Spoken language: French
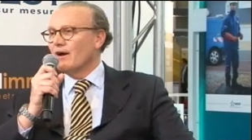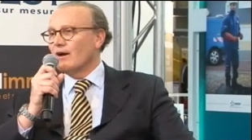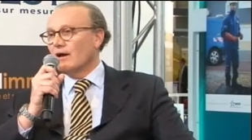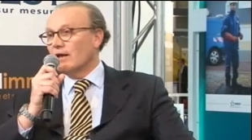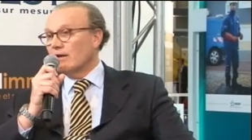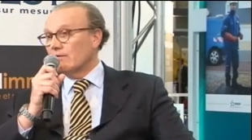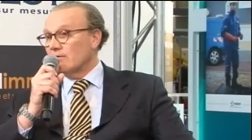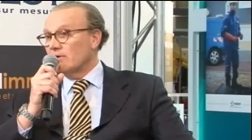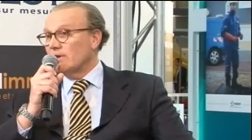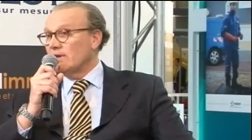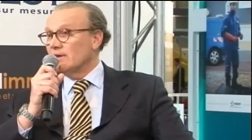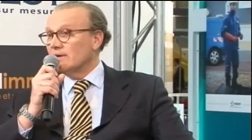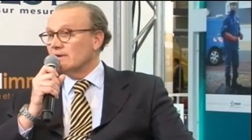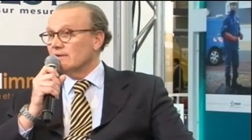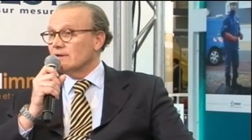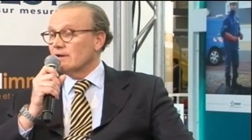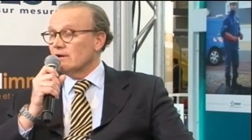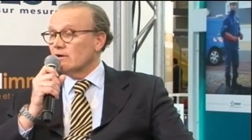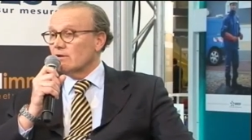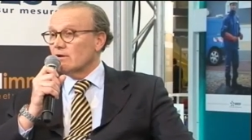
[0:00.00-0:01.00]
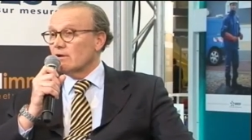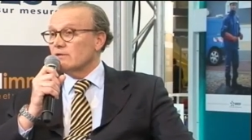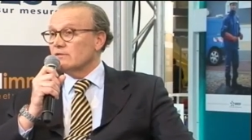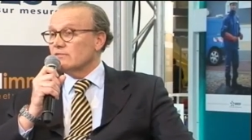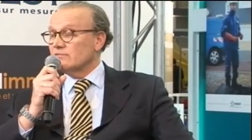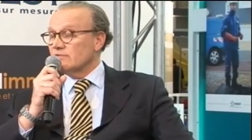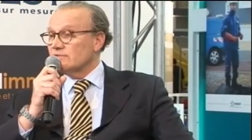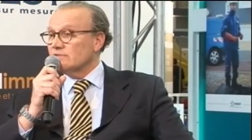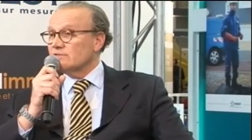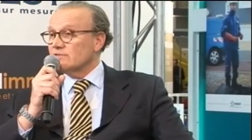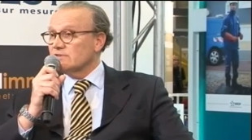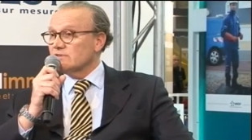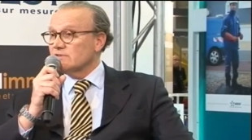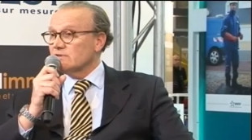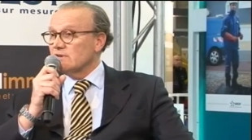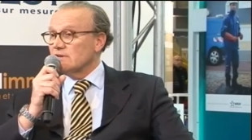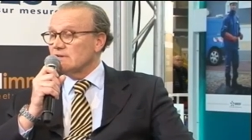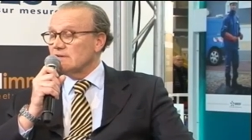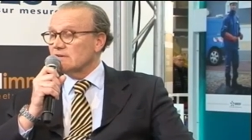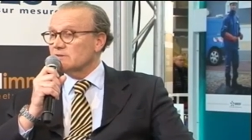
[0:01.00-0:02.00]
Eh oui, alors
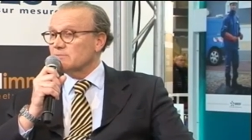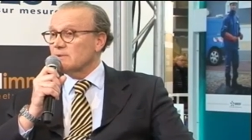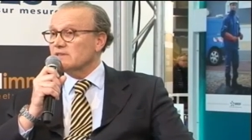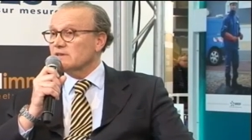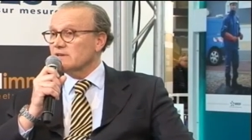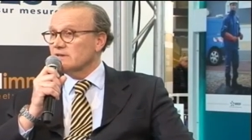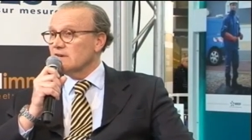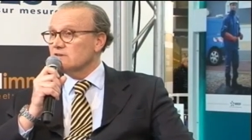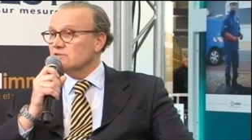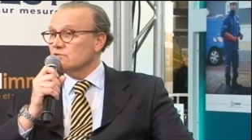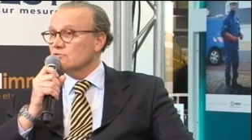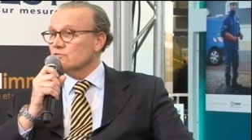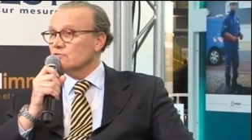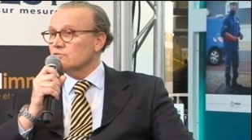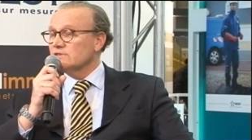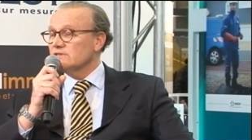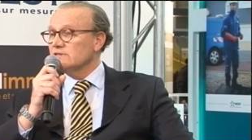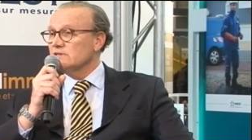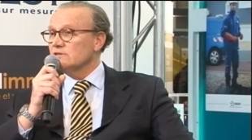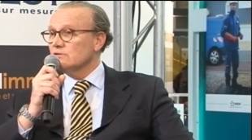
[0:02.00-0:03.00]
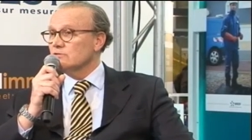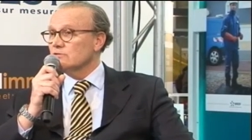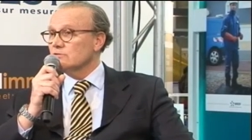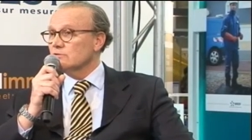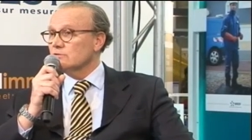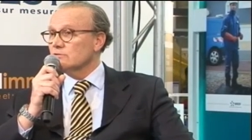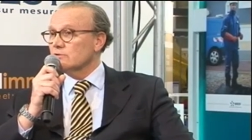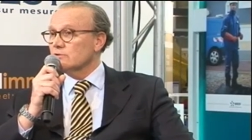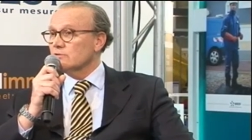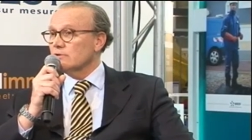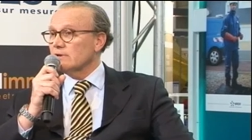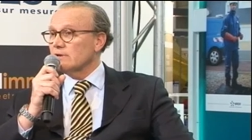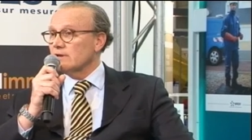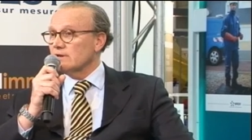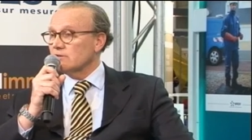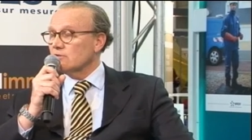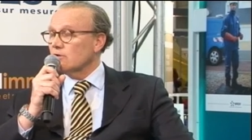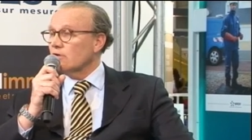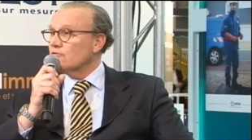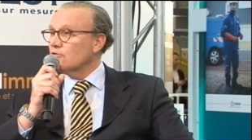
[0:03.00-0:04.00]
l'expatriation aussi
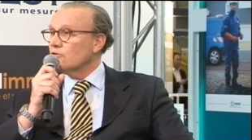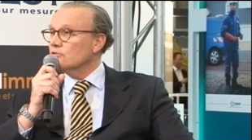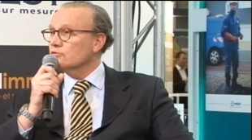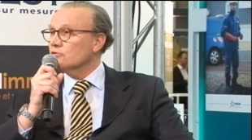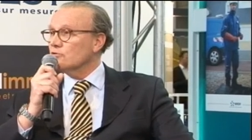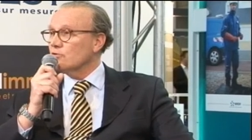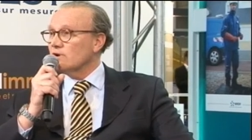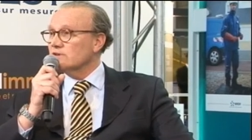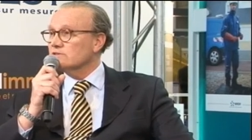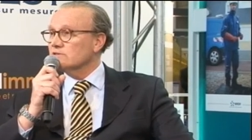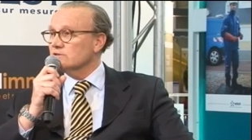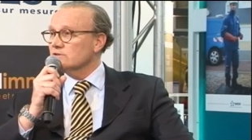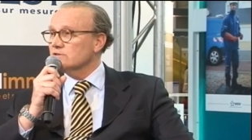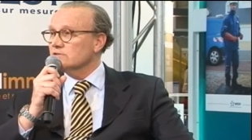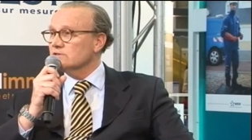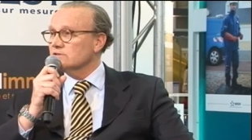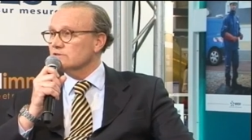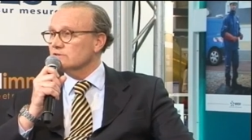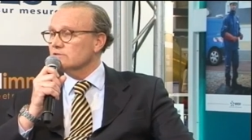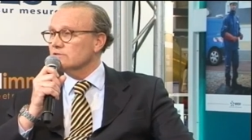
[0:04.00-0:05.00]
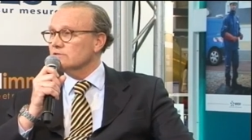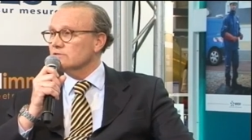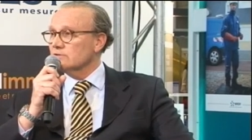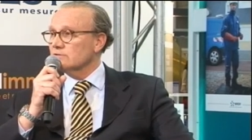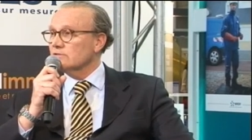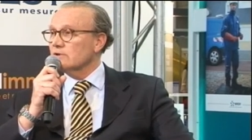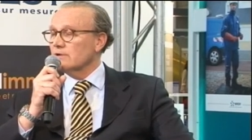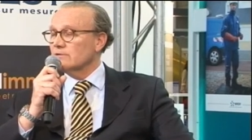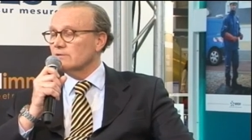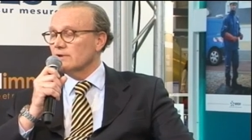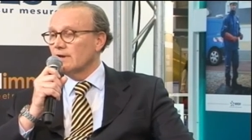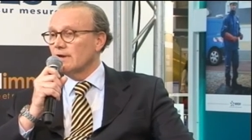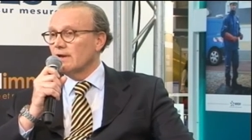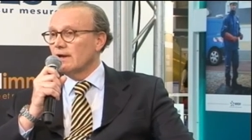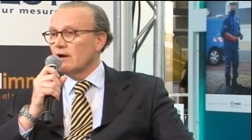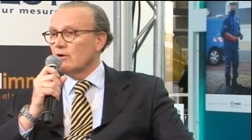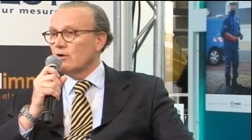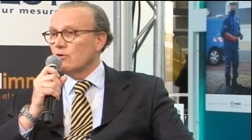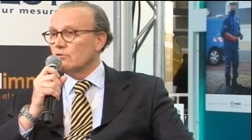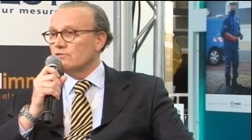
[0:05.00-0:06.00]
est en forte croissance
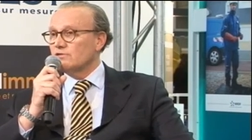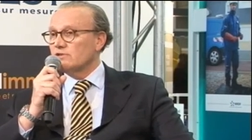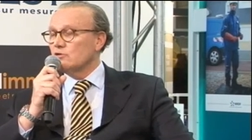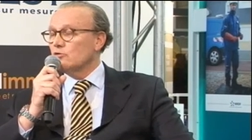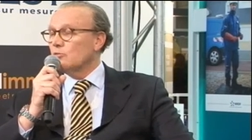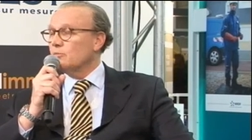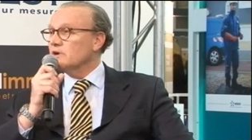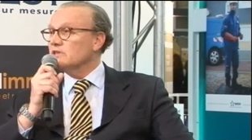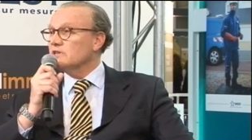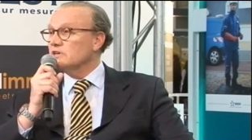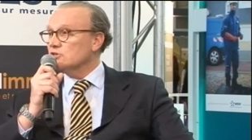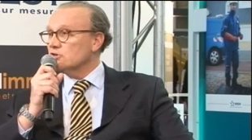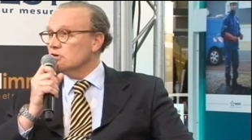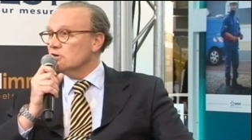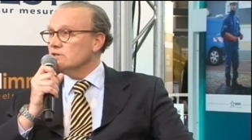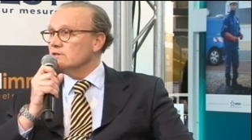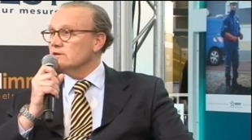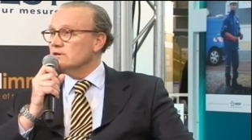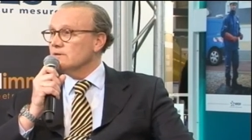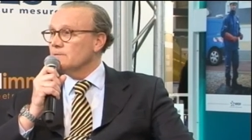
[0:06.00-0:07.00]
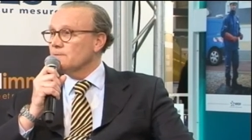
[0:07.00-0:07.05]
aussi auprès des jeunes.